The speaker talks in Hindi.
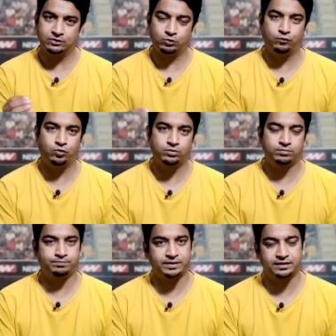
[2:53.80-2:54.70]
तो वो
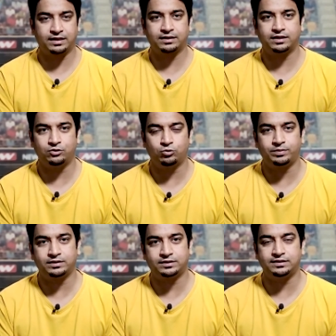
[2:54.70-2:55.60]
पंद्रह गेंदों
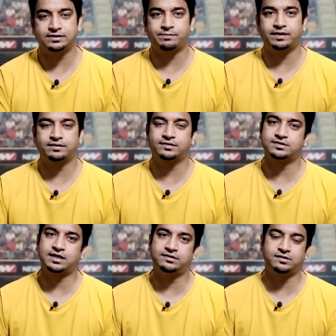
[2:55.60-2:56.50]
पे तीस से पैंतीस या
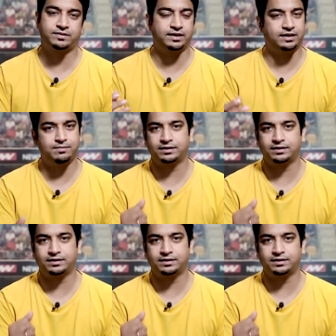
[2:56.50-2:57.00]
चालीस रन बनाने का